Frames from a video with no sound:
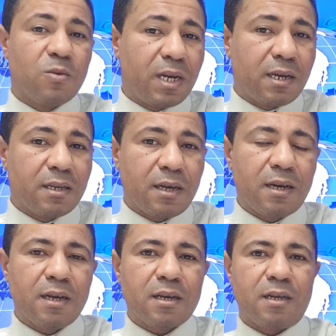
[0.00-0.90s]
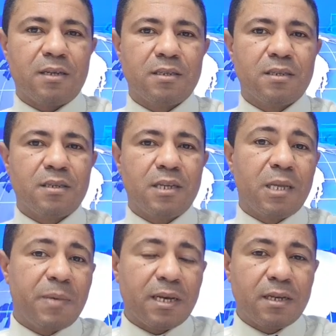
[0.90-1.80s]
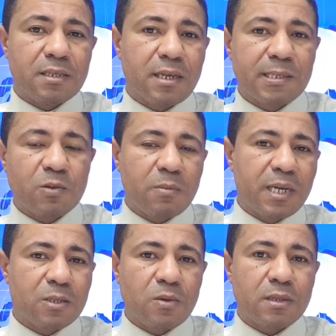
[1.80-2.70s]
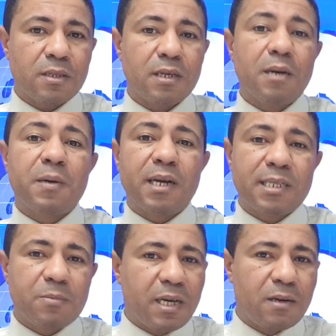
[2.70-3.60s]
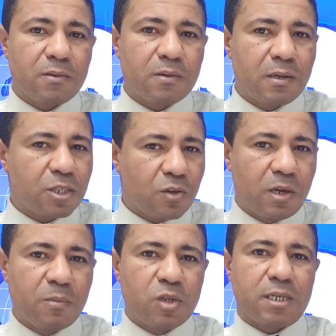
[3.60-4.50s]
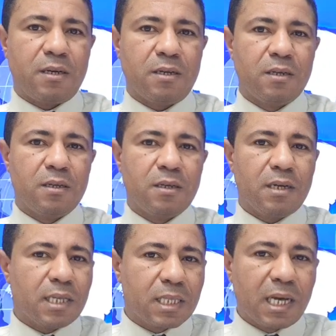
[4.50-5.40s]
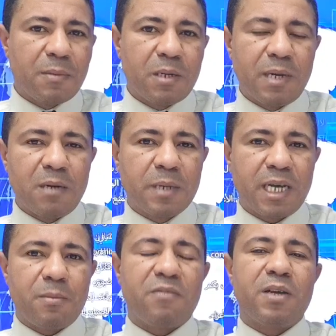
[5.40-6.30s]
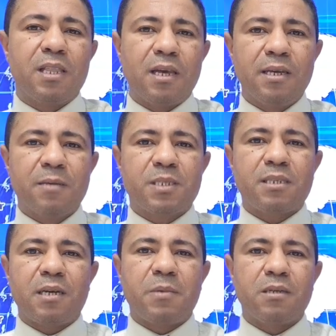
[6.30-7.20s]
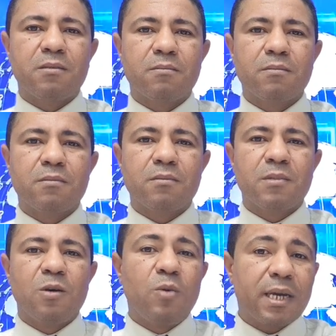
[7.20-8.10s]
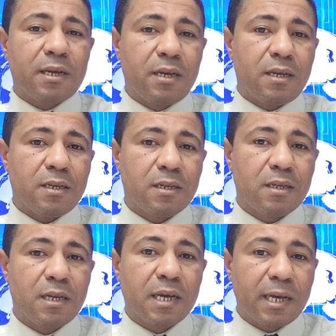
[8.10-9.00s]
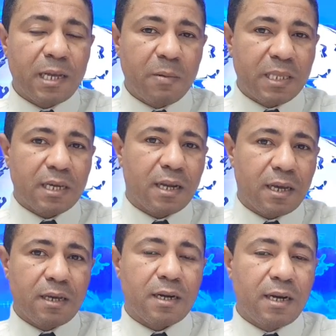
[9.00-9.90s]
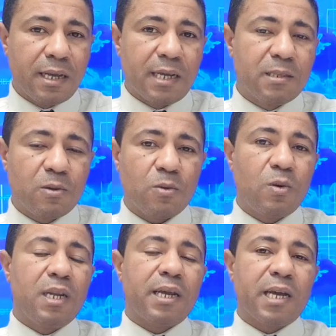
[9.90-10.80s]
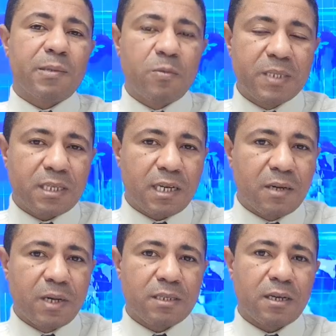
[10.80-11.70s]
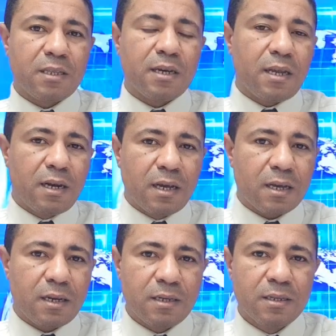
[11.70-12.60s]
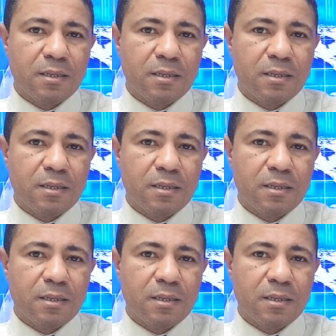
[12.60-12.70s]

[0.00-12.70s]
ولكن على الاقل يبيع ليسانس والمازوت ابراس مالو شنو المشكل يتضامن مع المغاربه في هذه الايام الصعبه ويقنع غير بهذاك الخير اللي عنده واللي راكمه من سنوات هذه على الاقل